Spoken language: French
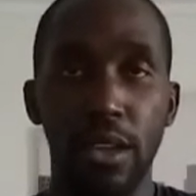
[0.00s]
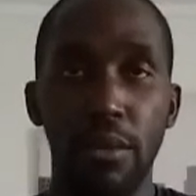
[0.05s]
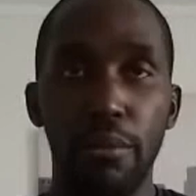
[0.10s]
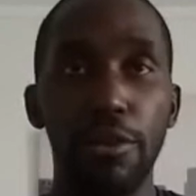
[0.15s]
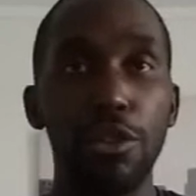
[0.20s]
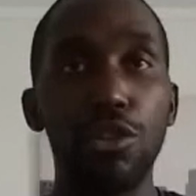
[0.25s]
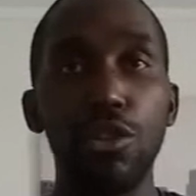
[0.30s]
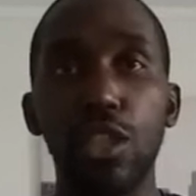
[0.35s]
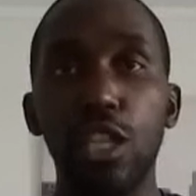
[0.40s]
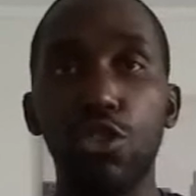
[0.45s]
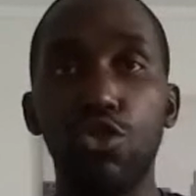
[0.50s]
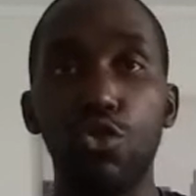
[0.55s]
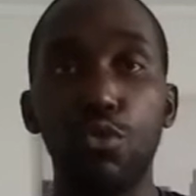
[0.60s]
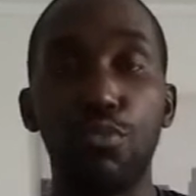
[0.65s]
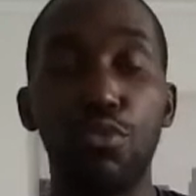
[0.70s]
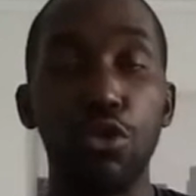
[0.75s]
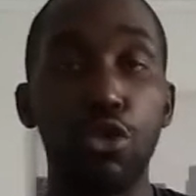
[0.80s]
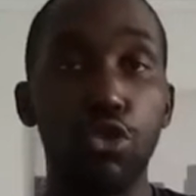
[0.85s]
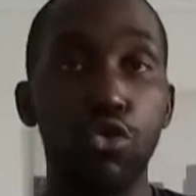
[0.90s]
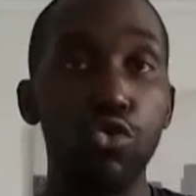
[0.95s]
Parce que si tu
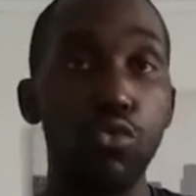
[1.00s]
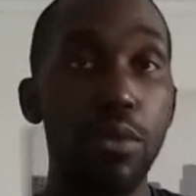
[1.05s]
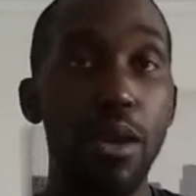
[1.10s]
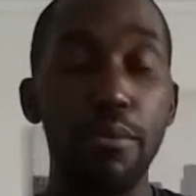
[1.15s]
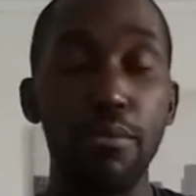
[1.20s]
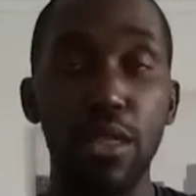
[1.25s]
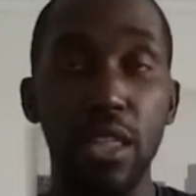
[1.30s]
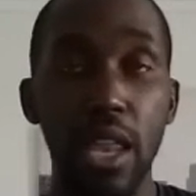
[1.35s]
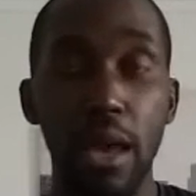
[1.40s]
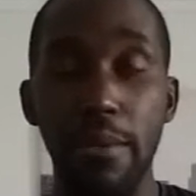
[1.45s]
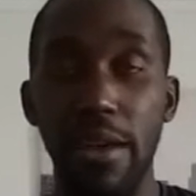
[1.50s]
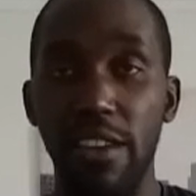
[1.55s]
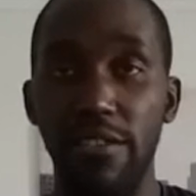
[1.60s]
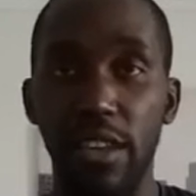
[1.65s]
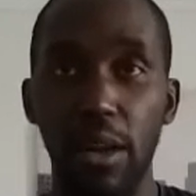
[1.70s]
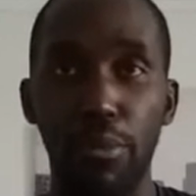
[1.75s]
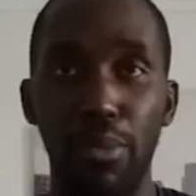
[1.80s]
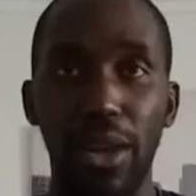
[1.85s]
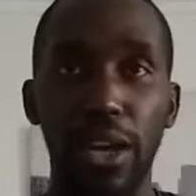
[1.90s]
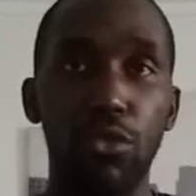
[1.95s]
pousses tout, même si la balle
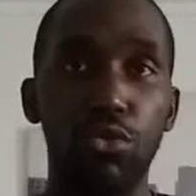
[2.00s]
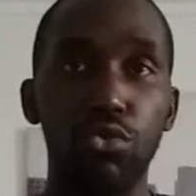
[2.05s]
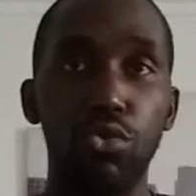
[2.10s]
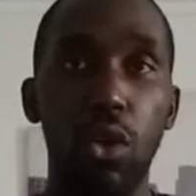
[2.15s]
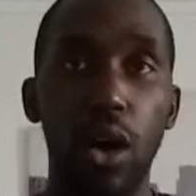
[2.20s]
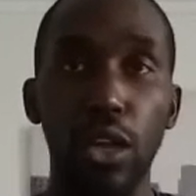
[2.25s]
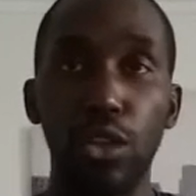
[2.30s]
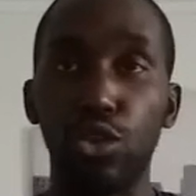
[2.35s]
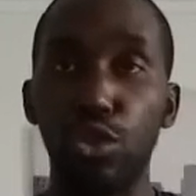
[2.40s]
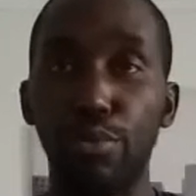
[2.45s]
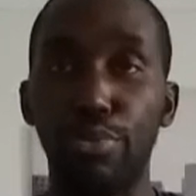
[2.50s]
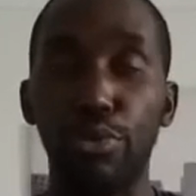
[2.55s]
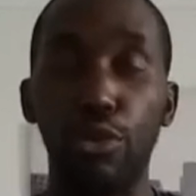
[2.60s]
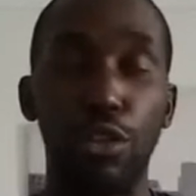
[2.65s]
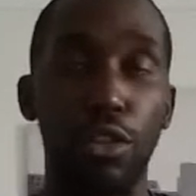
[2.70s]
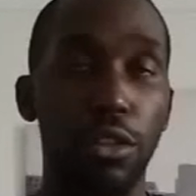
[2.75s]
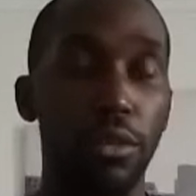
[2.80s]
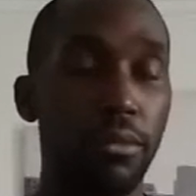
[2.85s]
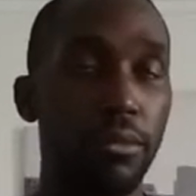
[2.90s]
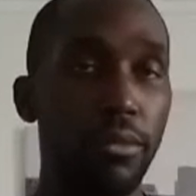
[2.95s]
vient plein coup droit, tu
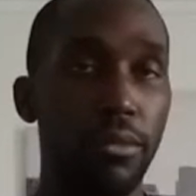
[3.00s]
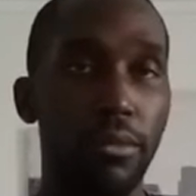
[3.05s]
pousses.